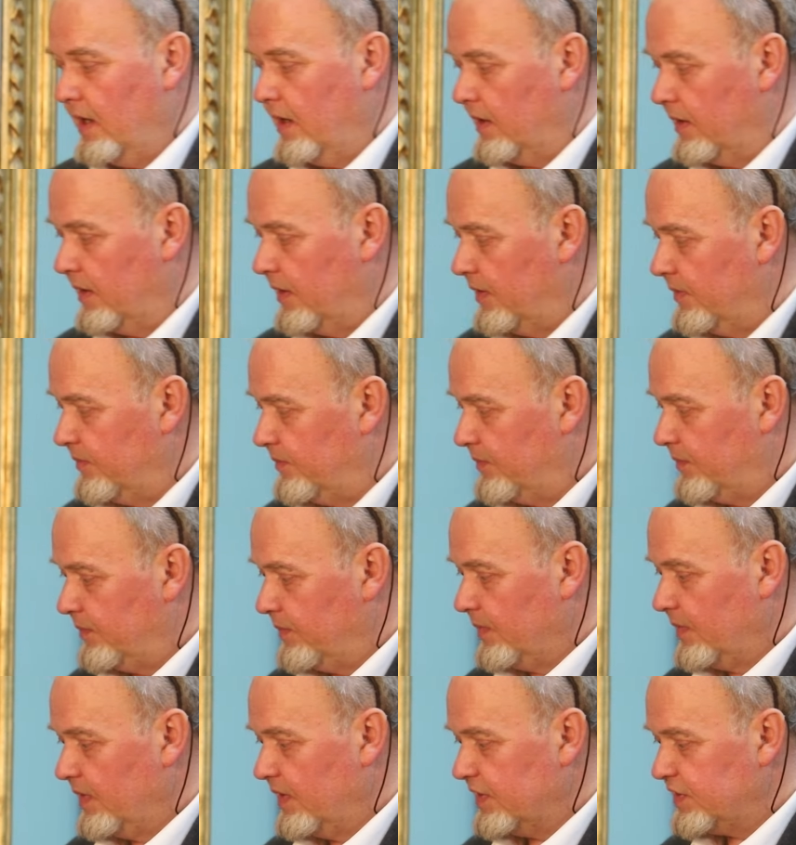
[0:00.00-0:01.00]
Y,
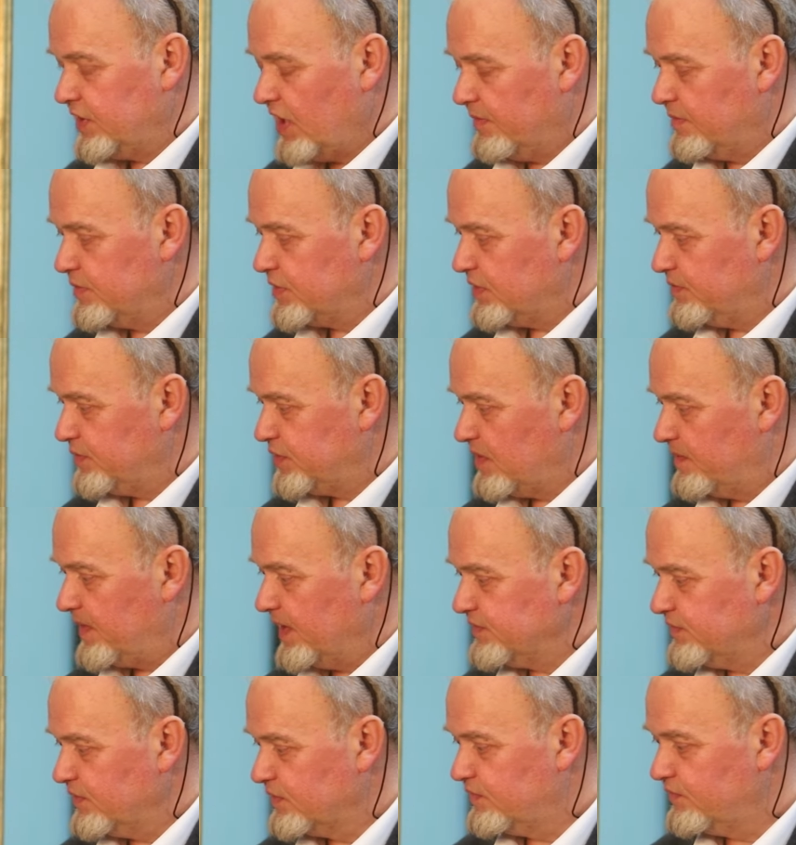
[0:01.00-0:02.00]
chciałbym, żebyście
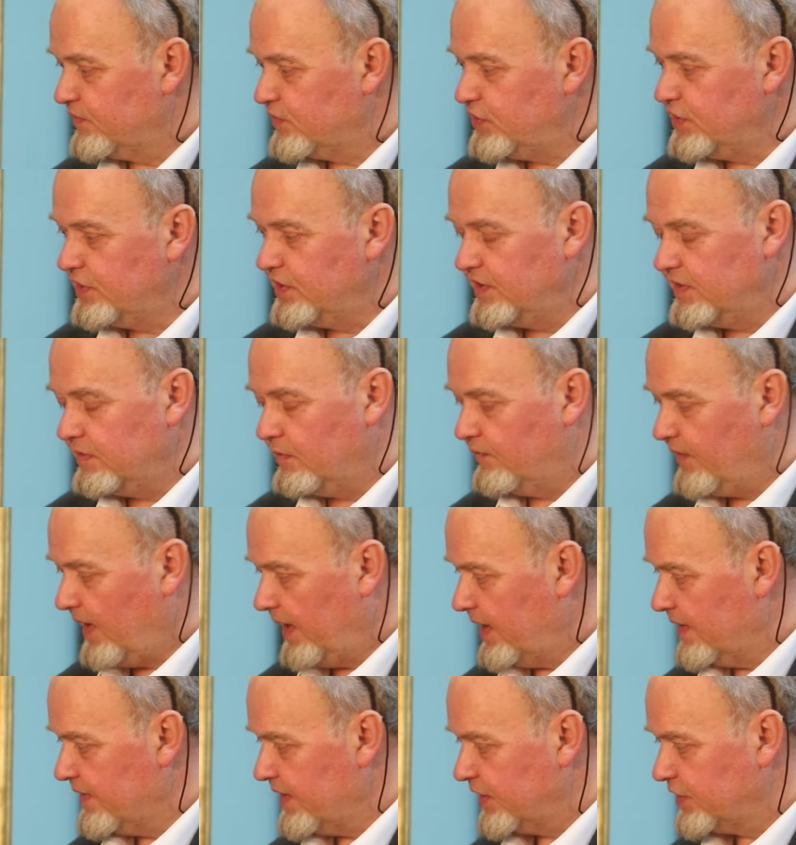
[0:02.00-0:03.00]
Państwo zwrócili
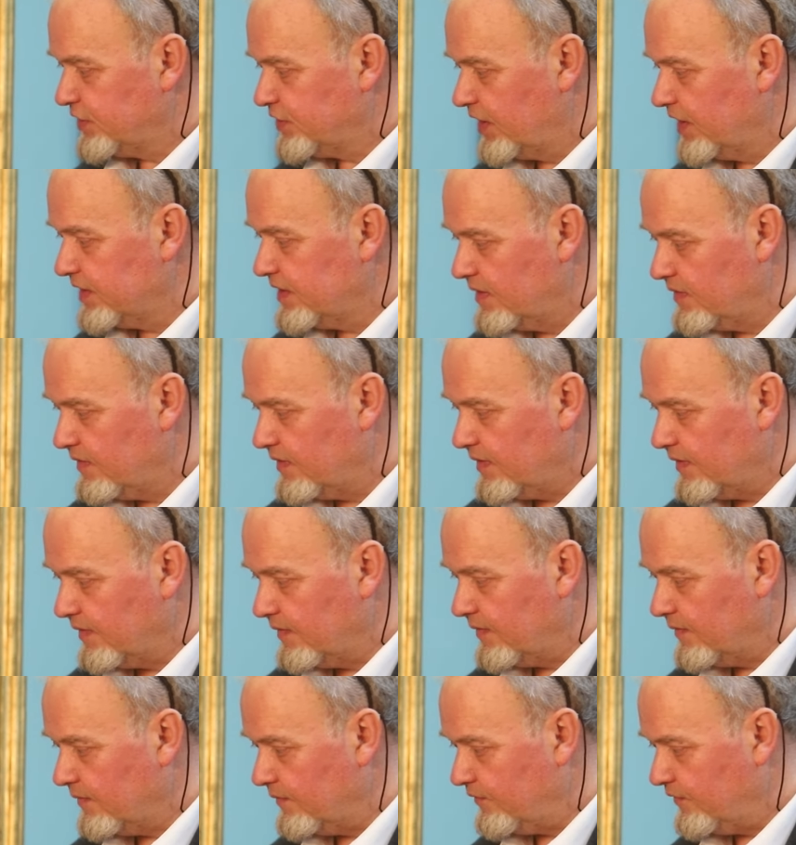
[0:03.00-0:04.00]
uwagę na jeszcze jeden
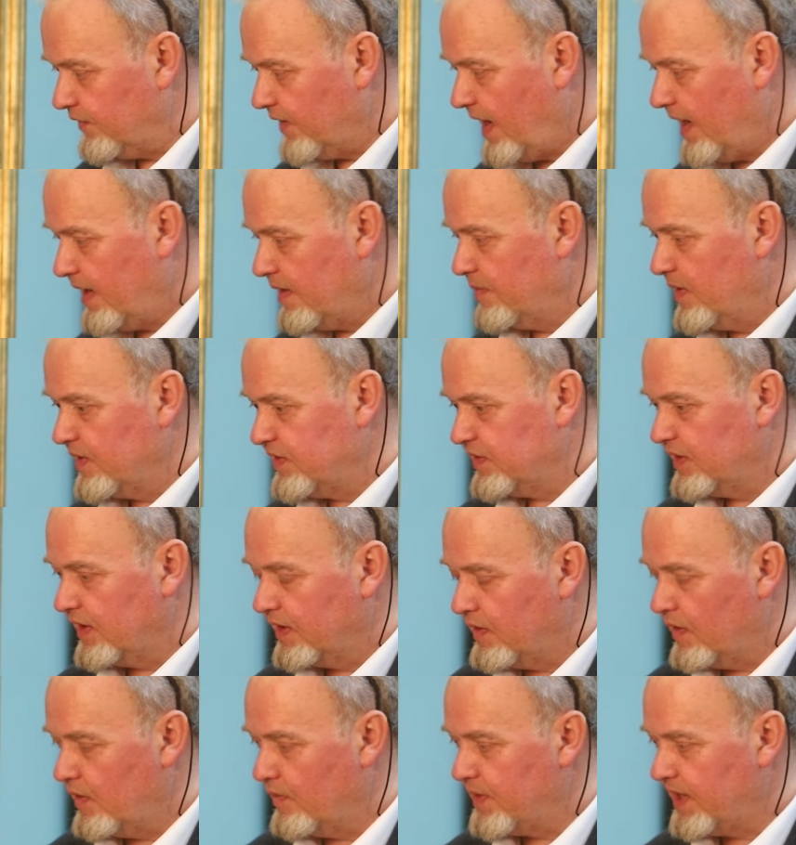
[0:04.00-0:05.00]
fragment
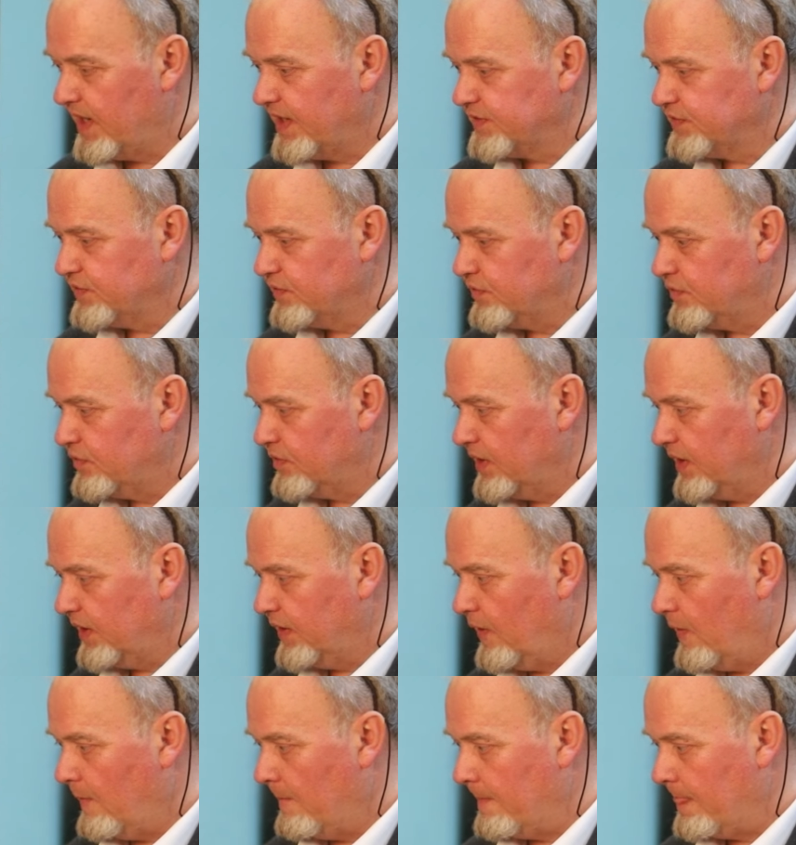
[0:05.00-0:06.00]
tego obrazu,
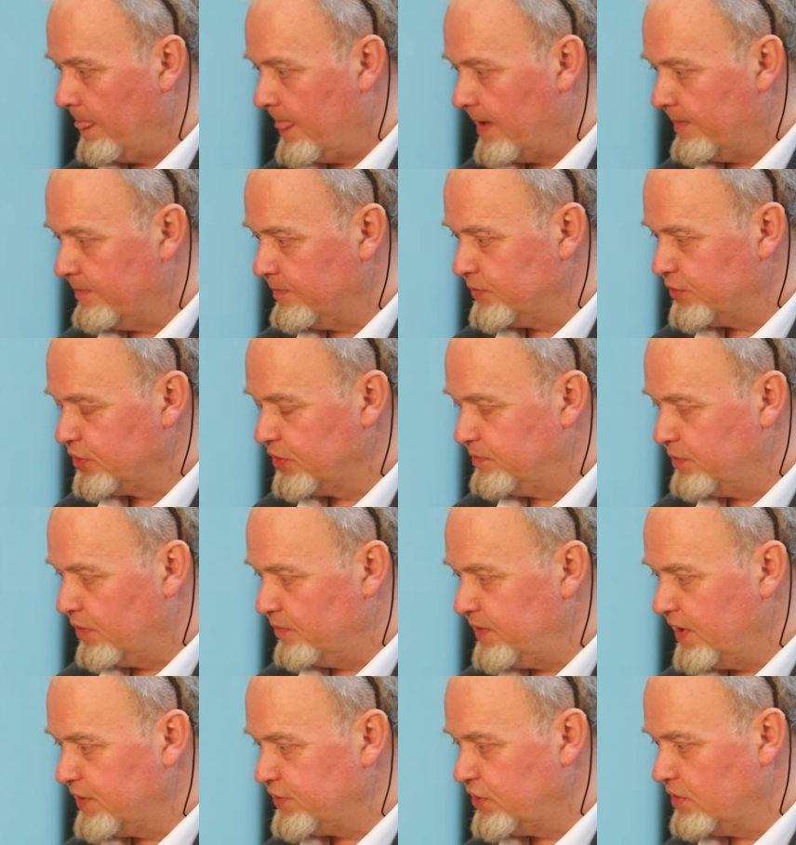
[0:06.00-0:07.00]
którego przy
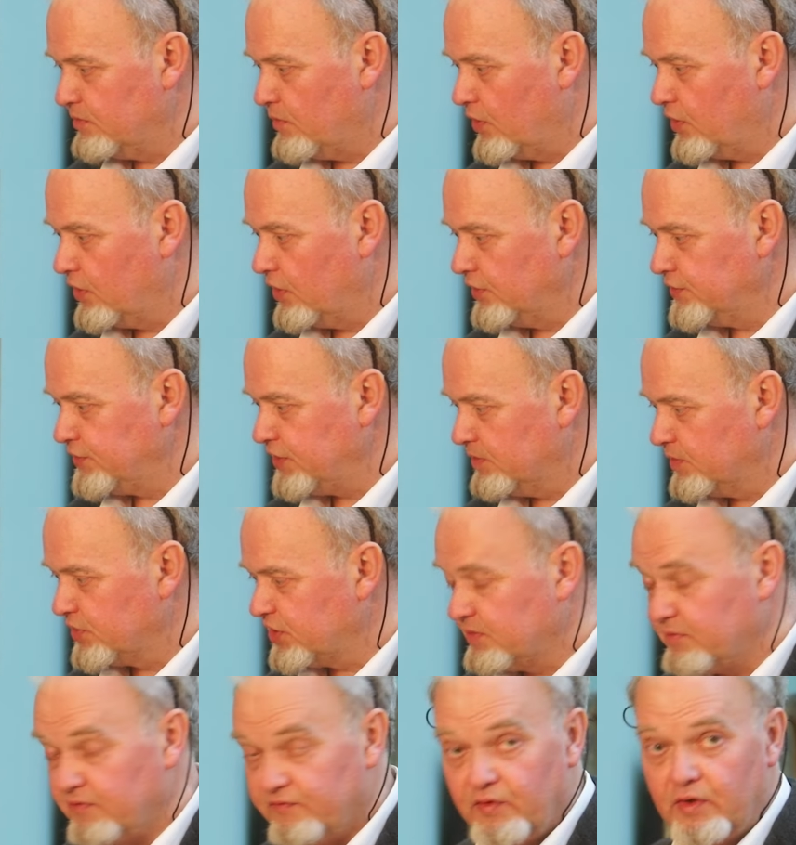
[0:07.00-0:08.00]
pobieżnym oglądzie
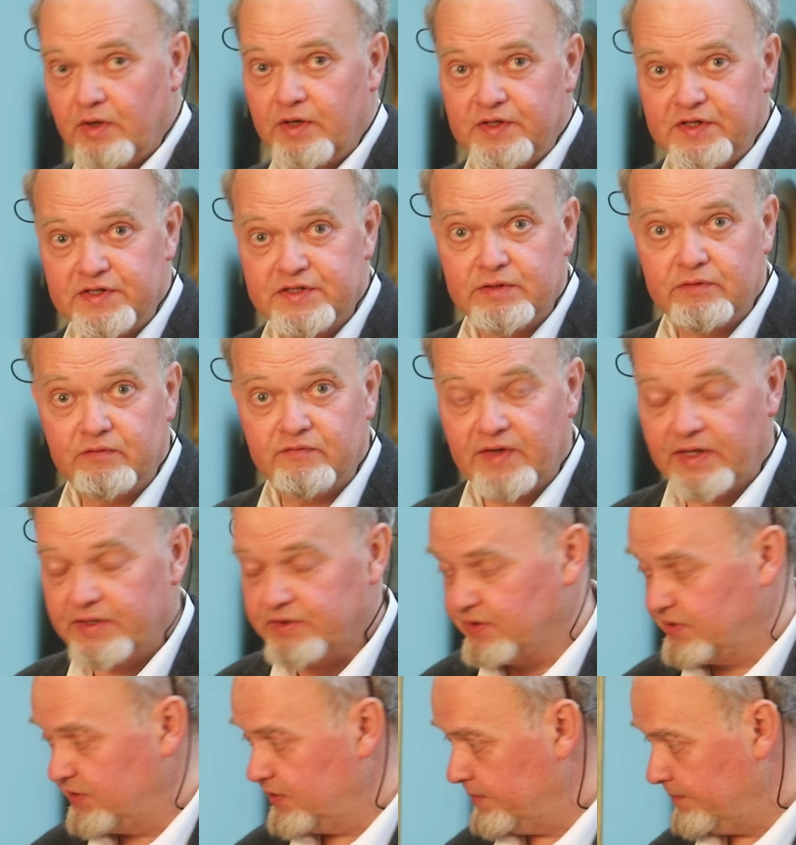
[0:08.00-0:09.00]
możemy w ogóle nie
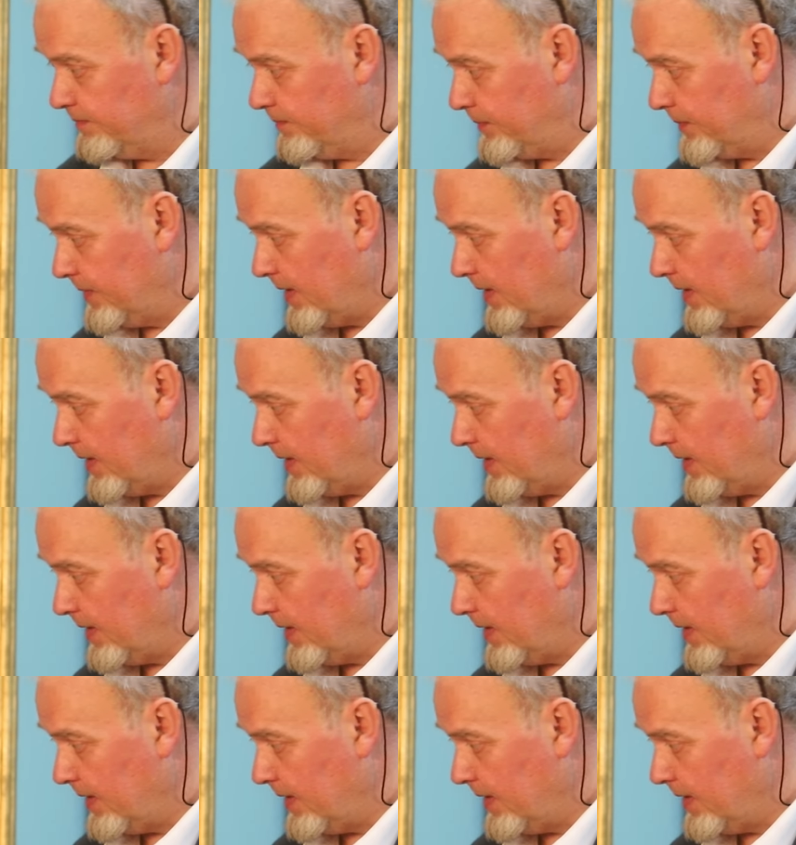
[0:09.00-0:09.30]
zauważyć.